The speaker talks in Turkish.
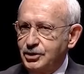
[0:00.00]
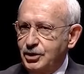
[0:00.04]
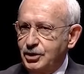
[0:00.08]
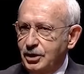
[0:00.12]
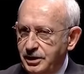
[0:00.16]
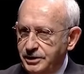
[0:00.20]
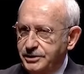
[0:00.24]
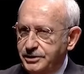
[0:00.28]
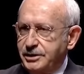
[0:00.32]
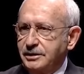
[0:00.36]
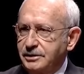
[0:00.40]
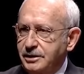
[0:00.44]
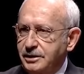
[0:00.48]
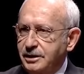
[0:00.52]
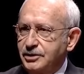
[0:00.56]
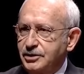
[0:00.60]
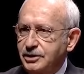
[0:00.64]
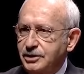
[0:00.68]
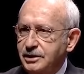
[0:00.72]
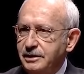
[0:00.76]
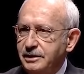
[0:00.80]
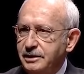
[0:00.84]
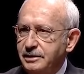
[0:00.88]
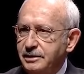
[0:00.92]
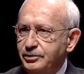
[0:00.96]
Siyaseti
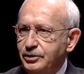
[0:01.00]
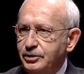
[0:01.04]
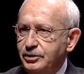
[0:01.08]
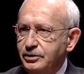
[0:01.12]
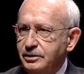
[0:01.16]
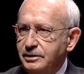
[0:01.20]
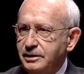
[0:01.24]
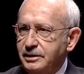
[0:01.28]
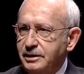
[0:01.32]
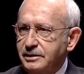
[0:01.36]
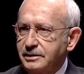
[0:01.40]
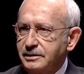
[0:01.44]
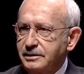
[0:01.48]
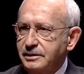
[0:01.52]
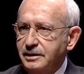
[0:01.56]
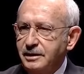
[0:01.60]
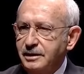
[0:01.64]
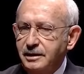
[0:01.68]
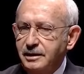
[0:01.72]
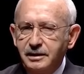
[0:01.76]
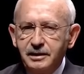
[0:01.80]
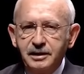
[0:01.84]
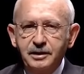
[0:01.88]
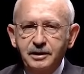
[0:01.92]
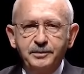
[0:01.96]
etkileyebiliyorlar.
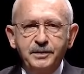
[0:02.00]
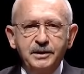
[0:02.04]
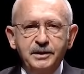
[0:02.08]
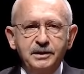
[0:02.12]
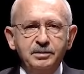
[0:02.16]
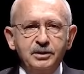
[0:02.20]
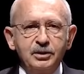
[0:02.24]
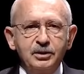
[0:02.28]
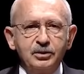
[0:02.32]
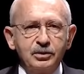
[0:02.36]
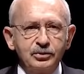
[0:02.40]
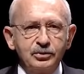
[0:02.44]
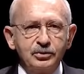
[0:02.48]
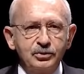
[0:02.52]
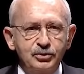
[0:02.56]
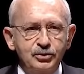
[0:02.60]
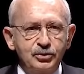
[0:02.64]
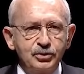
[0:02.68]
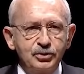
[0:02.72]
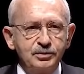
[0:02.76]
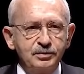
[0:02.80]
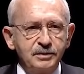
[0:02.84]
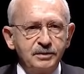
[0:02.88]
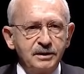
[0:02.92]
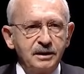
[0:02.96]
E 1 milyon
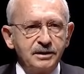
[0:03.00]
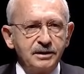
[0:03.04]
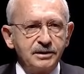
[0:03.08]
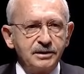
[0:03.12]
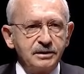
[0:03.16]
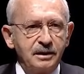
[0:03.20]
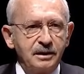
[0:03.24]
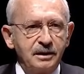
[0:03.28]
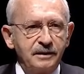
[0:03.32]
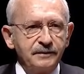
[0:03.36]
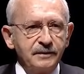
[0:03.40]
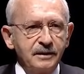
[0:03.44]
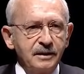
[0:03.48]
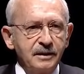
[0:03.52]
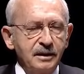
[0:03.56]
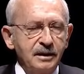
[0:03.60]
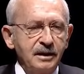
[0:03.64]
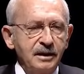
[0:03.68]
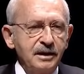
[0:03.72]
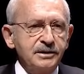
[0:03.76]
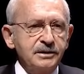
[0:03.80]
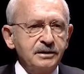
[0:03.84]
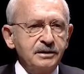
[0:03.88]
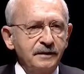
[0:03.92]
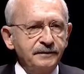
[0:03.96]
300 bin esnaf.
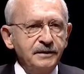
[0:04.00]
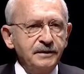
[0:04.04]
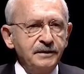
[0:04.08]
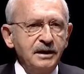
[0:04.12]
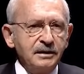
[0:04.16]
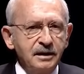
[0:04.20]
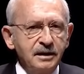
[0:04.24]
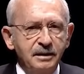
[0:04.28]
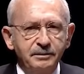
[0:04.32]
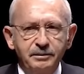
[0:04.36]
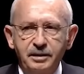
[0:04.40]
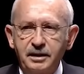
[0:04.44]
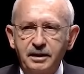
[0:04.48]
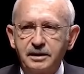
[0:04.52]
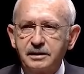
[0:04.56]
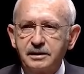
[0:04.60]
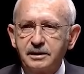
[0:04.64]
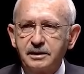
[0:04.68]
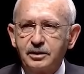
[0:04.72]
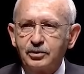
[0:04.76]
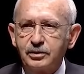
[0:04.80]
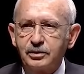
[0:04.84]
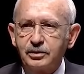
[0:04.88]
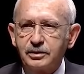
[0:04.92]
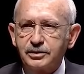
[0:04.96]
Esnaf nereden
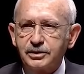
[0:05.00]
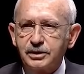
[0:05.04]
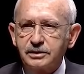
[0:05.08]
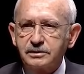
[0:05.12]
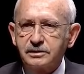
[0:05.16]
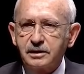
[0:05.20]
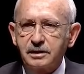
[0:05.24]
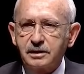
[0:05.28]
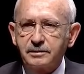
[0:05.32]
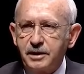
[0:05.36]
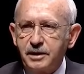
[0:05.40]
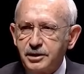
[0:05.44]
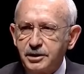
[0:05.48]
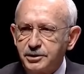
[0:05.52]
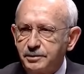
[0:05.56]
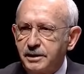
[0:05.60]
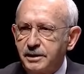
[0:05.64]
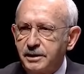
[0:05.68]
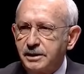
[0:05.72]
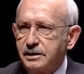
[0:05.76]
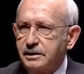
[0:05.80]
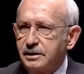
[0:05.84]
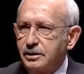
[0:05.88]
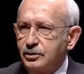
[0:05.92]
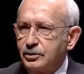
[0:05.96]
bakana ulaşacak?
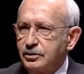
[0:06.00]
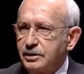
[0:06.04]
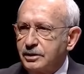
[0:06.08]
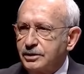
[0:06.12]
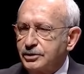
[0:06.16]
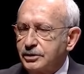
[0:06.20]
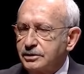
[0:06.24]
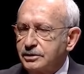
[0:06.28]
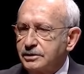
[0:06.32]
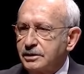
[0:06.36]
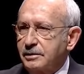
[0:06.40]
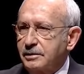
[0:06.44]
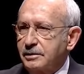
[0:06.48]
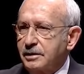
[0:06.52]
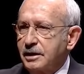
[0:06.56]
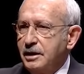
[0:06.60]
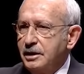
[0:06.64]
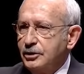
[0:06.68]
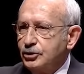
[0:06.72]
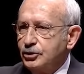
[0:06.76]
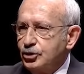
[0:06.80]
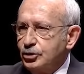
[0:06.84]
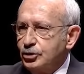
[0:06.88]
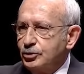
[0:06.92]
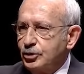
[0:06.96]
Başbakana ulaşacak.
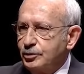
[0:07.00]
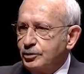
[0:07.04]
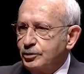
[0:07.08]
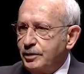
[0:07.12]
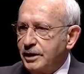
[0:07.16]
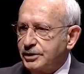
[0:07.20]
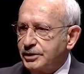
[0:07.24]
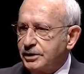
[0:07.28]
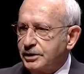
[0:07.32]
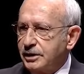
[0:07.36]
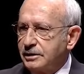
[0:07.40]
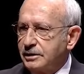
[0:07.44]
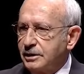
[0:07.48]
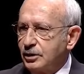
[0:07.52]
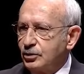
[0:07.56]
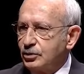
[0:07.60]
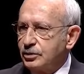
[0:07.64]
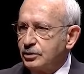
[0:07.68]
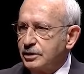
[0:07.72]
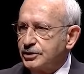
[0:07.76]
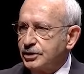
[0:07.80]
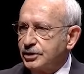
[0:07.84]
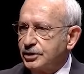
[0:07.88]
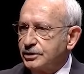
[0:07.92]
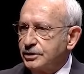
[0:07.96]
Cumhurbaşkanına
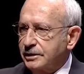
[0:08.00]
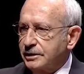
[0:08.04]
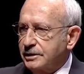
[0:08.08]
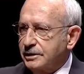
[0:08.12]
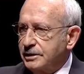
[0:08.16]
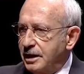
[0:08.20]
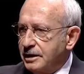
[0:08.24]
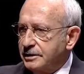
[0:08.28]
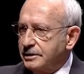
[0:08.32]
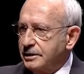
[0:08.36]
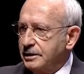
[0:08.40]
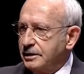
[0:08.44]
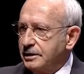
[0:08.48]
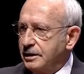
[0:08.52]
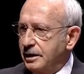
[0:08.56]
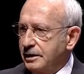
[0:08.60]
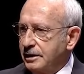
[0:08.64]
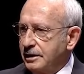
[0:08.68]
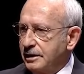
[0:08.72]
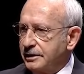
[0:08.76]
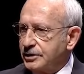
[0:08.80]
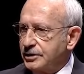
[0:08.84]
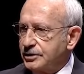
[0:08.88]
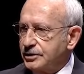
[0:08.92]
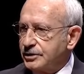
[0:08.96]
ulaşacak. Derdini
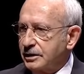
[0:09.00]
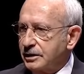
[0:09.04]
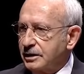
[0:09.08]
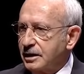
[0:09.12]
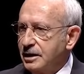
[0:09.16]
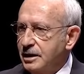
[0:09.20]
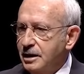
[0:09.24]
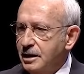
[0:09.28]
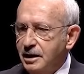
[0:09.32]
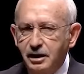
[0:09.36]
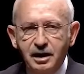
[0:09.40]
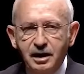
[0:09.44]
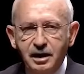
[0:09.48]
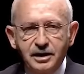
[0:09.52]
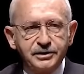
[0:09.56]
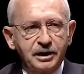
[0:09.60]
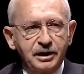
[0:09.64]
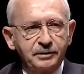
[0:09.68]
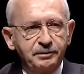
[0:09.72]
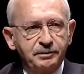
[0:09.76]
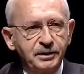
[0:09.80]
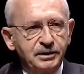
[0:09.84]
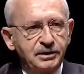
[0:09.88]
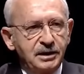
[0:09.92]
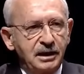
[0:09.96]
anlatacak.
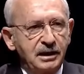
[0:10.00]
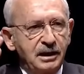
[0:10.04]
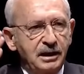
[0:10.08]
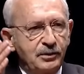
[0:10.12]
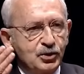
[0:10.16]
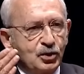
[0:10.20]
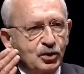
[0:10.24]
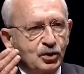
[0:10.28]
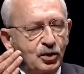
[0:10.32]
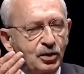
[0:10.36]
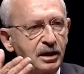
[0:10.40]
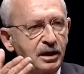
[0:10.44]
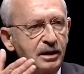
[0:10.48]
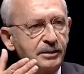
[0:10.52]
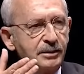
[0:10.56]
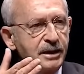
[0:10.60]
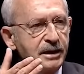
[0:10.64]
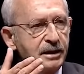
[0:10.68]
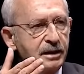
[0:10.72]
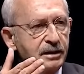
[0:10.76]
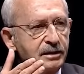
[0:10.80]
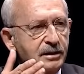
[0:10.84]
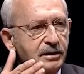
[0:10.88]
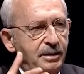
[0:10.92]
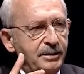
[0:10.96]
Ancak bir televizyon
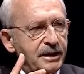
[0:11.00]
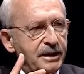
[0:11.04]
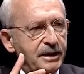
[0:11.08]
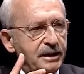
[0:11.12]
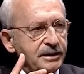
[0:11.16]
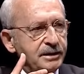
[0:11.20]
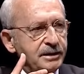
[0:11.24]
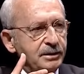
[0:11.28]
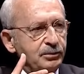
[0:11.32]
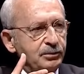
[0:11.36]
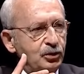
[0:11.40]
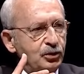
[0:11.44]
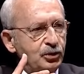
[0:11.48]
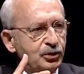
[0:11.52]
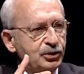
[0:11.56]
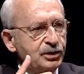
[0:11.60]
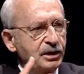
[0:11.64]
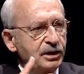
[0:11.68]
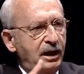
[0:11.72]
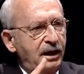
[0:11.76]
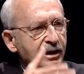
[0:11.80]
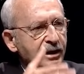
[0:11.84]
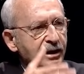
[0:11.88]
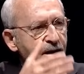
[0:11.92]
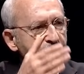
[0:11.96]
kamer kamerası
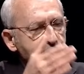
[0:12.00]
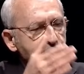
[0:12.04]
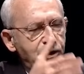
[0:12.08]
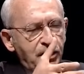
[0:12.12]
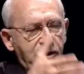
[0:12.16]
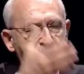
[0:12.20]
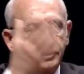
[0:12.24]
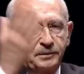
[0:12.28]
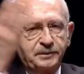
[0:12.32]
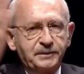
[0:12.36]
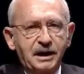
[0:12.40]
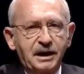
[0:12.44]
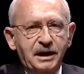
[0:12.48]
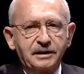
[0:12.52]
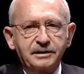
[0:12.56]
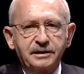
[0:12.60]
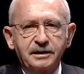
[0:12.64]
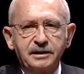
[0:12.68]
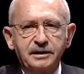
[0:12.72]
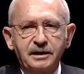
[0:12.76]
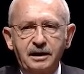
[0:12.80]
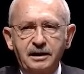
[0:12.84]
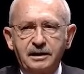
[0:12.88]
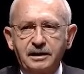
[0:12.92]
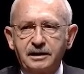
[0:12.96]
bulursa çıkıp
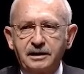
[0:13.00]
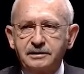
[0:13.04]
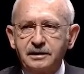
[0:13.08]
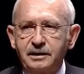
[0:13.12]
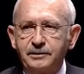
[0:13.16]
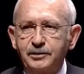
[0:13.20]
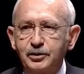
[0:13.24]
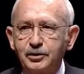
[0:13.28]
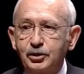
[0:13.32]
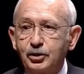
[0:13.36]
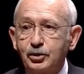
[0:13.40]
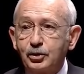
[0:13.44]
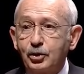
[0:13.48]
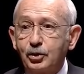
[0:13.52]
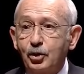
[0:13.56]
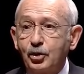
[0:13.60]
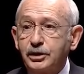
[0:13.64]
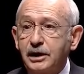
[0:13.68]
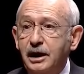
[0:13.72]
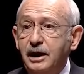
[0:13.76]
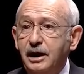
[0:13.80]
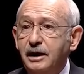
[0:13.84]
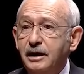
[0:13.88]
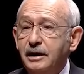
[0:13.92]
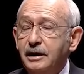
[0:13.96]
derdini anlatabiliyor.
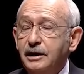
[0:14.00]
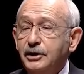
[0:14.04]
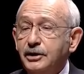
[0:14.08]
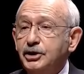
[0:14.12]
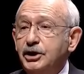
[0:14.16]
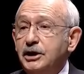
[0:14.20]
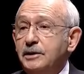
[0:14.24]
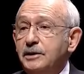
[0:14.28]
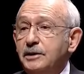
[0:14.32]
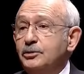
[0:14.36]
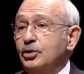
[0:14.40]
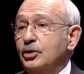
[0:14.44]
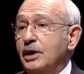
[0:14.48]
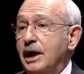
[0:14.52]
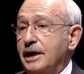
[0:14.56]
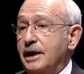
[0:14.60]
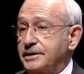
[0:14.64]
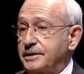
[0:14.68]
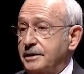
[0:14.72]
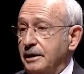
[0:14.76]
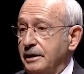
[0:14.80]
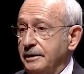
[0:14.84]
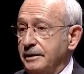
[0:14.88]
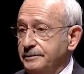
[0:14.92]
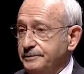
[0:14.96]
O da kim
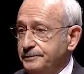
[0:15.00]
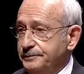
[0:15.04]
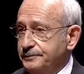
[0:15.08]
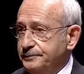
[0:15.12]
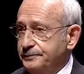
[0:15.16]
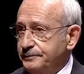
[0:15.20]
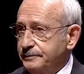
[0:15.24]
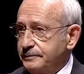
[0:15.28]
duyarsa.